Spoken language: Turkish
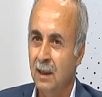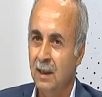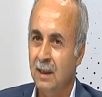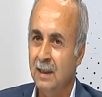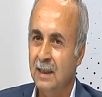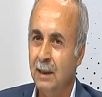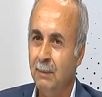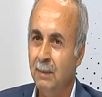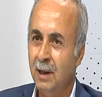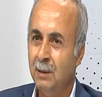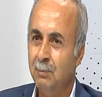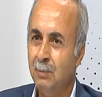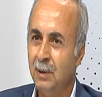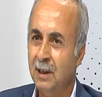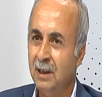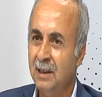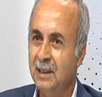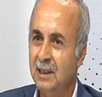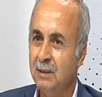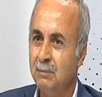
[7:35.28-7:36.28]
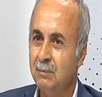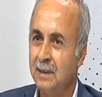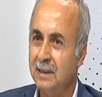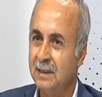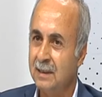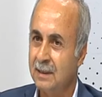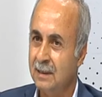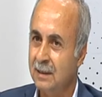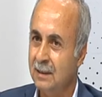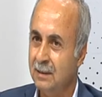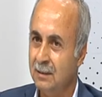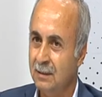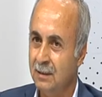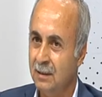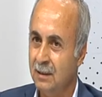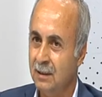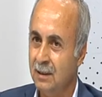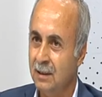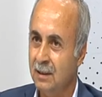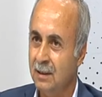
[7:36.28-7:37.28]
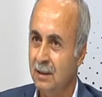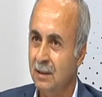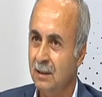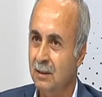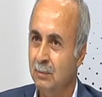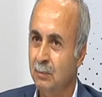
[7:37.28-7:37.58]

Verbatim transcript: temel paradigması e,